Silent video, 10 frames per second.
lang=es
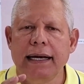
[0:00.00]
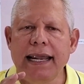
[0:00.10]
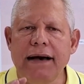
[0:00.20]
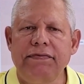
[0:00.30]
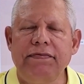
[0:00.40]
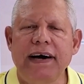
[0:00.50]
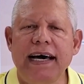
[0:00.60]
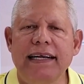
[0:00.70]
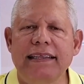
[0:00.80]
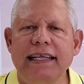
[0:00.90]
la
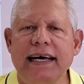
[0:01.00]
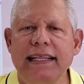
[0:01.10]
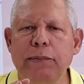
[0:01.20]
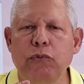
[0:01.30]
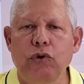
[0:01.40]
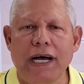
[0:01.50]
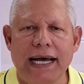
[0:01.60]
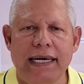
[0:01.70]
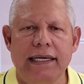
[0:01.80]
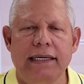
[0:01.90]
falta de
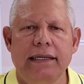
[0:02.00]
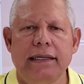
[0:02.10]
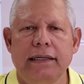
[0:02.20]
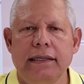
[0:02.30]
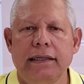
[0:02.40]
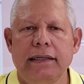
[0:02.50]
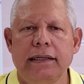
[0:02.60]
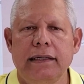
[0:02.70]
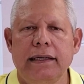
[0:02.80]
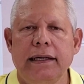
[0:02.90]
moral,
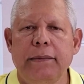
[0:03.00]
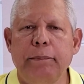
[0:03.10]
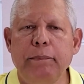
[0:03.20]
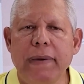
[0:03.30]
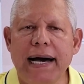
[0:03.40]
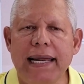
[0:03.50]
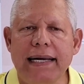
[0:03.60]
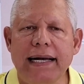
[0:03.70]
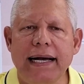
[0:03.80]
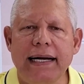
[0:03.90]

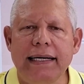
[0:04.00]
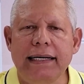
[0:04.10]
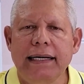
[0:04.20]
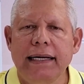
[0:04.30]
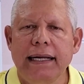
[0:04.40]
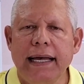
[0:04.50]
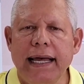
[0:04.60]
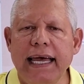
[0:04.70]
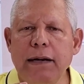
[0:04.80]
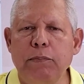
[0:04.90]
marcan
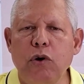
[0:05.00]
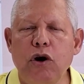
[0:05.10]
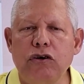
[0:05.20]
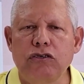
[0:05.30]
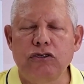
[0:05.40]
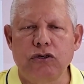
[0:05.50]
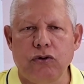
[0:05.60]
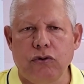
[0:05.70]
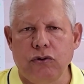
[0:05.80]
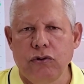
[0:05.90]
el
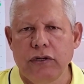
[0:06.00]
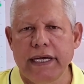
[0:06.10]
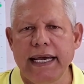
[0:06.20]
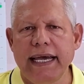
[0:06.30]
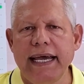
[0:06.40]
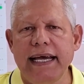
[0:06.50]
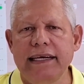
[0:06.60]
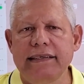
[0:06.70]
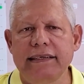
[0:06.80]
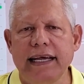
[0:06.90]
monstruo
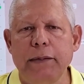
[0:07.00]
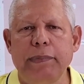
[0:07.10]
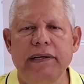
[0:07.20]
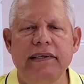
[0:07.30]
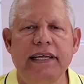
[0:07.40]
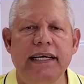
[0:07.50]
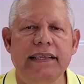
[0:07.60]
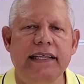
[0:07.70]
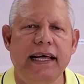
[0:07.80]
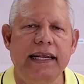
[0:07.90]
que es el
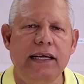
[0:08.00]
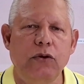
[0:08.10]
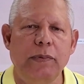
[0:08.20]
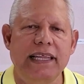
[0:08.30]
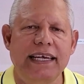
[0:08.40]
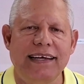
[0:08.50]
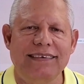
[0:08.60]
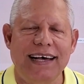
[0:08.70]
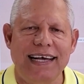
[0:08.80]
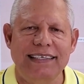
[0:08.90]
presidente Danilo Medina
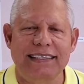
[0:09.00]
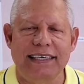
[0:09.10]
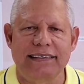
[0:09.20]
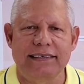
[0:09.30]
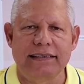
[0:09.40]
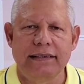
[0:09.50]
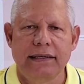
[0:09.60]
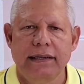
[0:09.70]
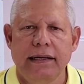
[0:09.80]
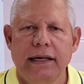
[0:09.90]
Sánchez,
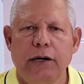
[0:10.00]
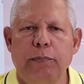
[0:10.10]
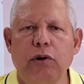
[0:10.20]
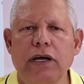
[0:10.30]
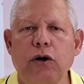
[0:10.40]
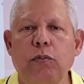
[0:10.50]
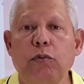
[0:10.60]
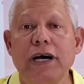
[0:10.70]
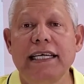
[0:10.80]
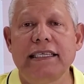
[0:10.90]
porque lo
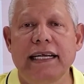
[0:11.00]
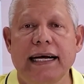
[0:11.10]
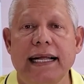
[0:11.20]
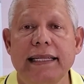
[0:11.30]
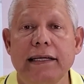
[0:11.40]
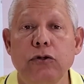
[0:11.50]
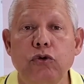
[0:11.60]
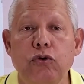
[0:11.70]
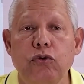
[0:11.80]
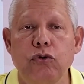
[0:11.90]
muestran al
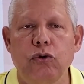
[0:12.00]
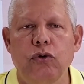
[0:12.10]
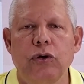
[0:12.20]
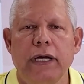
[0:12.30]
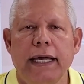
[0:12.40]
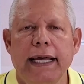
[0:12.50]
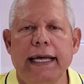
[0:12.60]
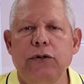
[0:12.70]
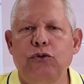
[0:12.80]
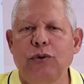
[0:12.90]
desnudo
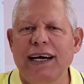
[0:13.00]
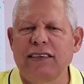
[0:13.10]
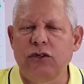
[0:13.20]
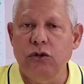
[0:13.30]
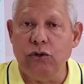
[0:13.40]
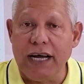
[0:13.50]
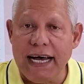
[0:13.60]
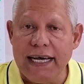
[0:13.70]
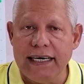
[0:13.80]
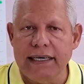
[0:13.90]
en su
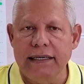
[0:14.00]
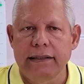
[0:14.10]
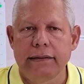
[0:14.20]
accionar.